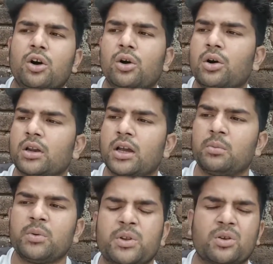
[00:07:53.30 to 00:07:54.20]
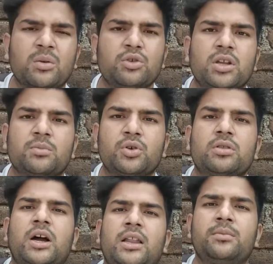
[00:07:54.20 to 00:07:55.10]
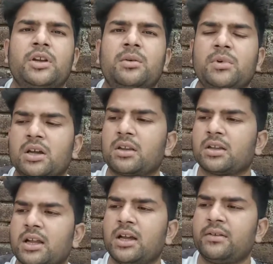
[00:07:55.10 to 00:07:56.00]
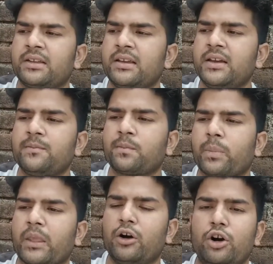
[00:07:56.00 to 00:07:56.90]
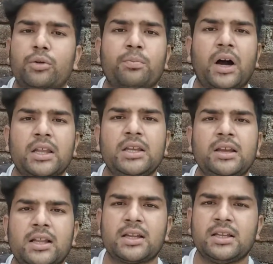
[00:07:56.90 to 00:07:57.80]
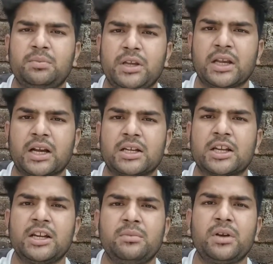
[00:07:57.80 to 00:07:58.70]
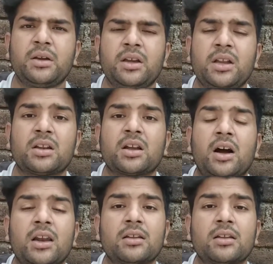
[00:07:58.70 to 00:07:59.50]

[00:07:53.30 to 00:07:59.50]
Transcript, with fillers: और गर्मी में तो कबूतर दाना भी कम कर देता है वैसे और पानी ज़्यादा नहीं पिएगा ठंड में हर